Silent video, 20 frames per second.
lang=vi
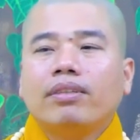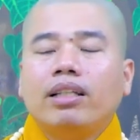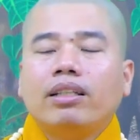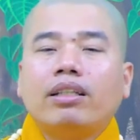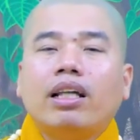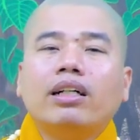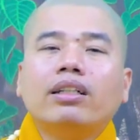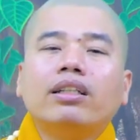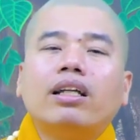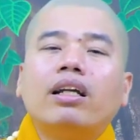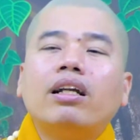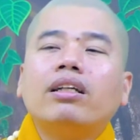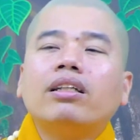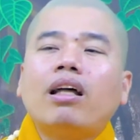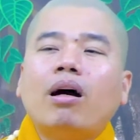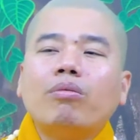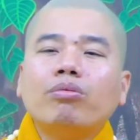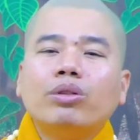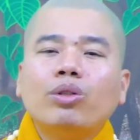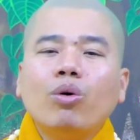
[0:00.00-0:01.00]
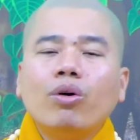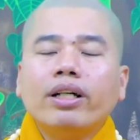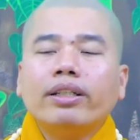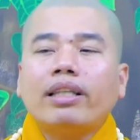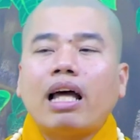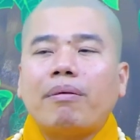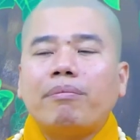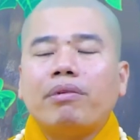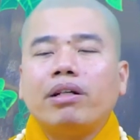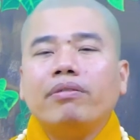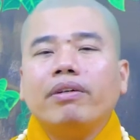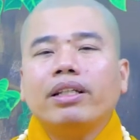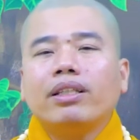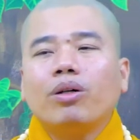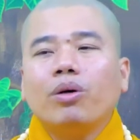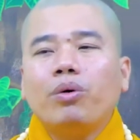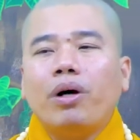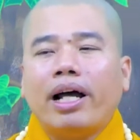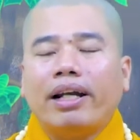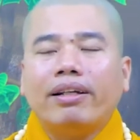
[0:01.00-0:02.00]
nên từ nó nó thông suốt cái tâm bởi
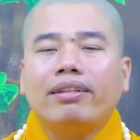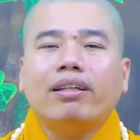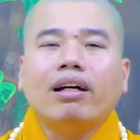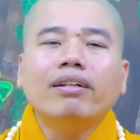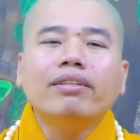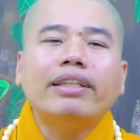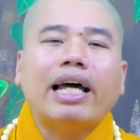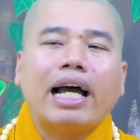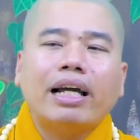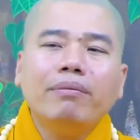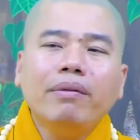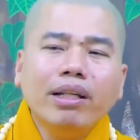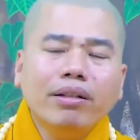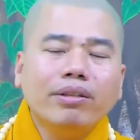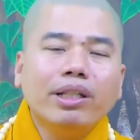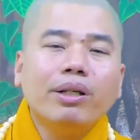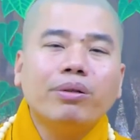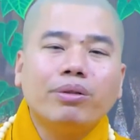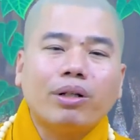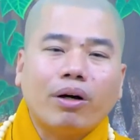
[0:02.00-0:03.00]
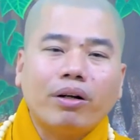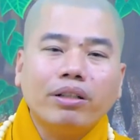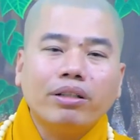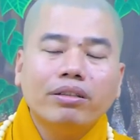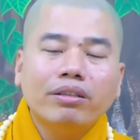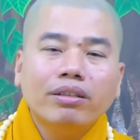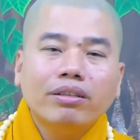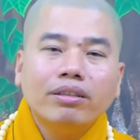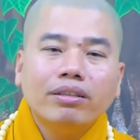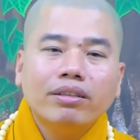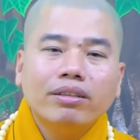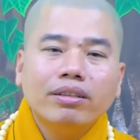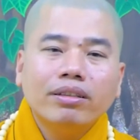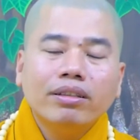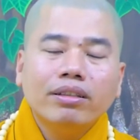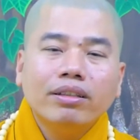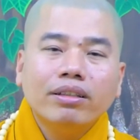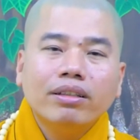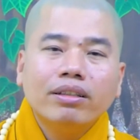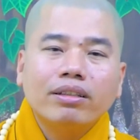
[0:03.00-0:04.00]
vì tu hành nó tự tại biết nhiều nói
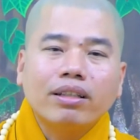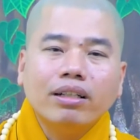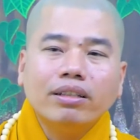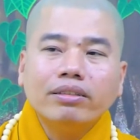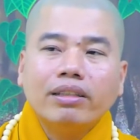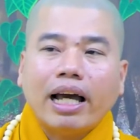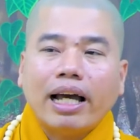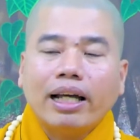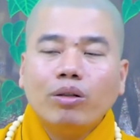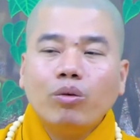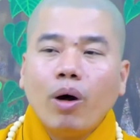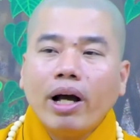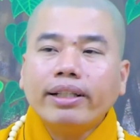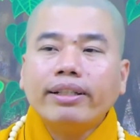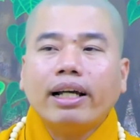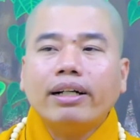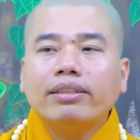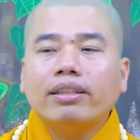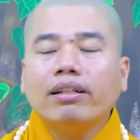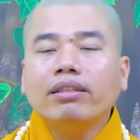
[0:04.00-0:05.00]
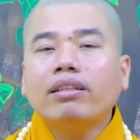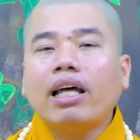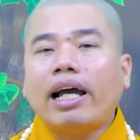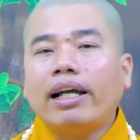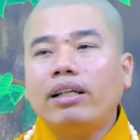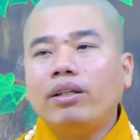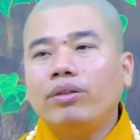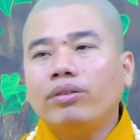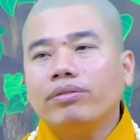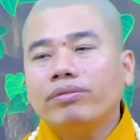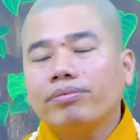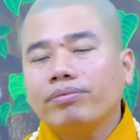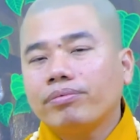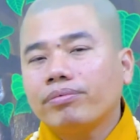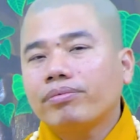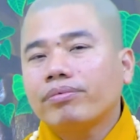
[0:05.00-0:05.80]
tự tại quá trời tự tại luôn